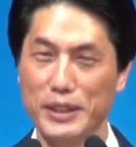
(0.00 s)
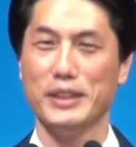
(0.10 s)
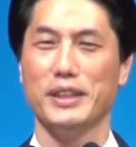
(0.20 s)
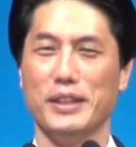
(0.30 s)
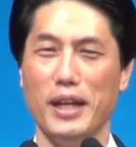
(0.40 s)

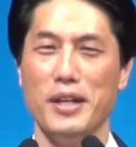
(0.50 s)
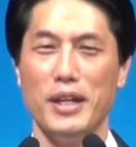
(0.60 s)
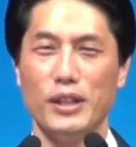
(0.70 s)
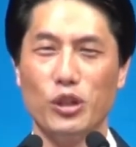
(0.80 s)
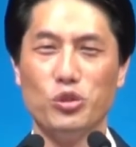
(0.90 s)
것인데
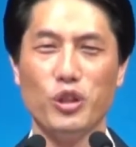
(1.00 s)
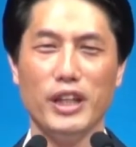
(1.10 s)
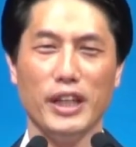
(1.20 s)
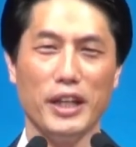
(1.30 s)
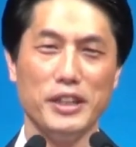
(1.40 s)
그
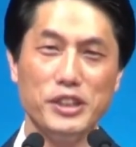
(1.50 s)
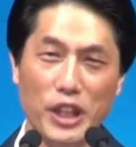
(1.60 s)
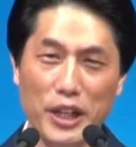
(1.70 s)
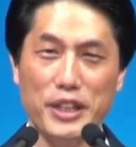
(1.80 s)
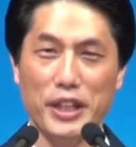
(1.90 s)
중에 제일은
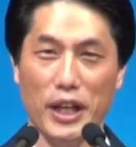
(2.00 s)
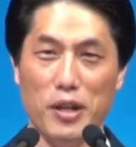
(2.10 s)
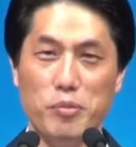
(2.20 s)
체력이라.